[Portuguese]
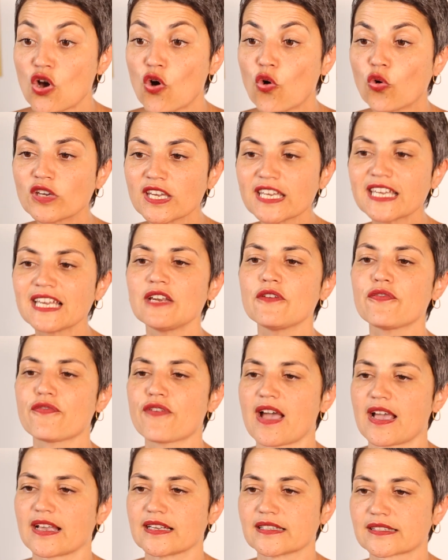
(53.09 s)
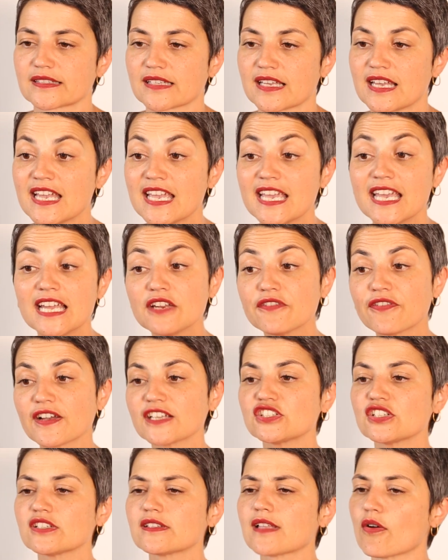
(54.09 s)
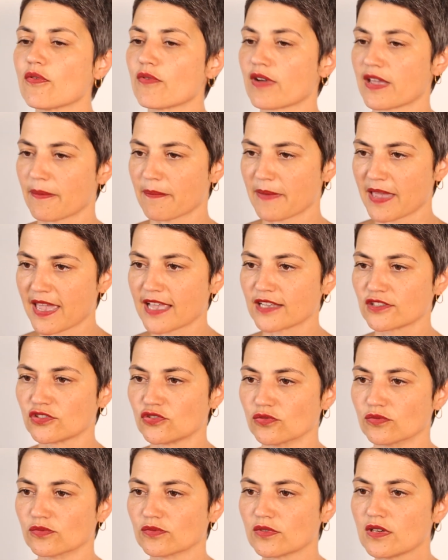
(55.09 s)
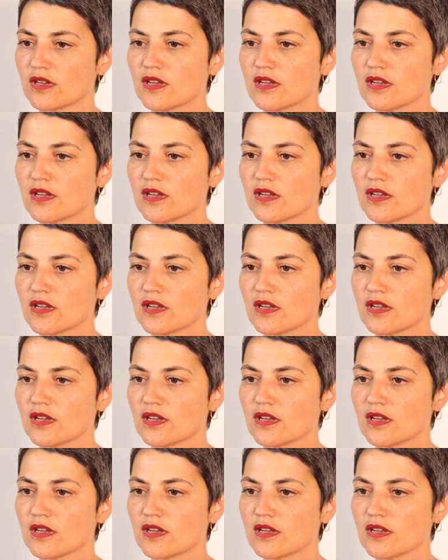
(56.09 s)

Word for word: O que que ele faz? Ele vai te dar um remédio